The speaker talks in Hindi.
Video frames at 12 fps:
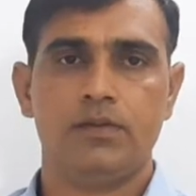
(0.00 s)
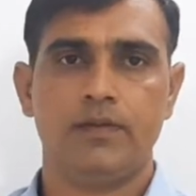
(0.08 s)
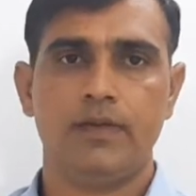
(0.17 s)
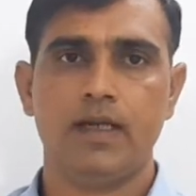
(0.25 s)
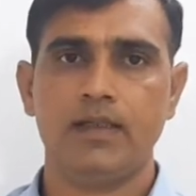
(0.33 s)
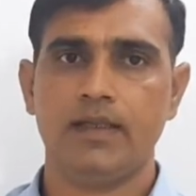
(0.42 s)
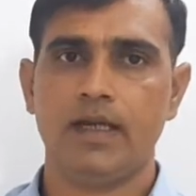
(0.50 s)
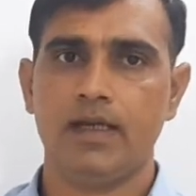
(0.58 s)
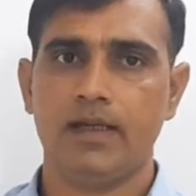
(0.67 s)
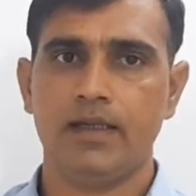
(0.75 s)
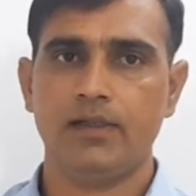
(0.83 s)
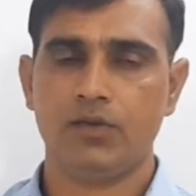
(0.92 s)
संविधान के
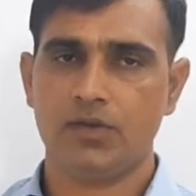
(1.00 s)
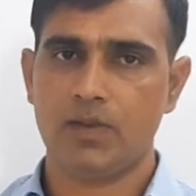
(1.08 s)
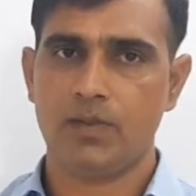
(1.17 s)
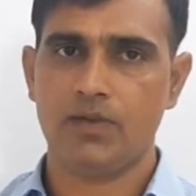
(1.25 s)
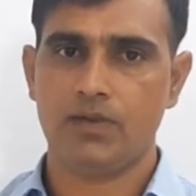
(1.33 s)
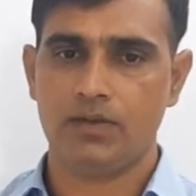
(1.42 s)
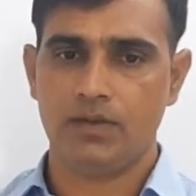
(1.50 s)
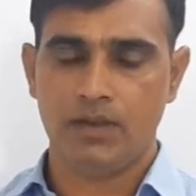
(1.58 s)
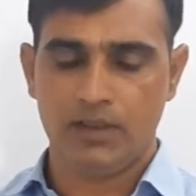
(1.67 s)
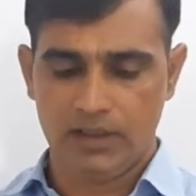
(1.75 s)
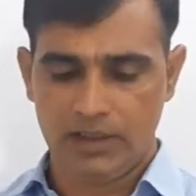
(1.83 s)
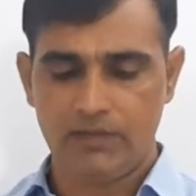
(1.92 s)
आर्टिकल चौदह में जो
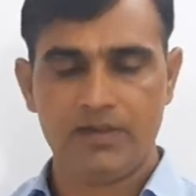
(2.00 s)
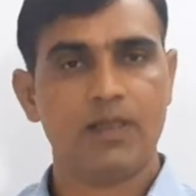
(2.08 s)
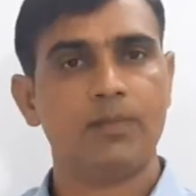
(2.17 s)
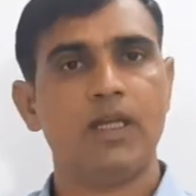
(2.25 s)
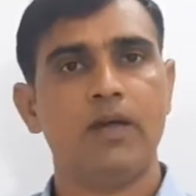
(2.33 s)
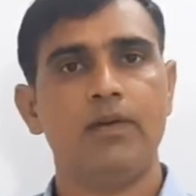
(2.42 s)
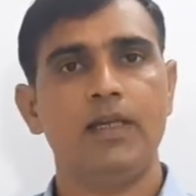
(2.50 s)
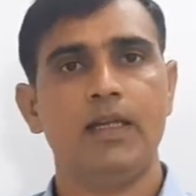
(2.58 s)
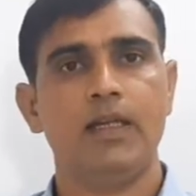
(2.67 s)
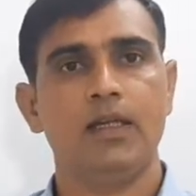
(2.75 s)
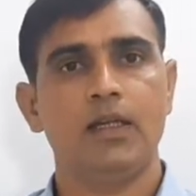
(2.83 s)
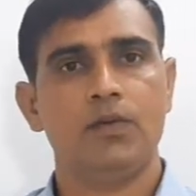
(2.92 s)
दिव्य शब्दावली
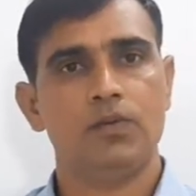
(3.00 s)
है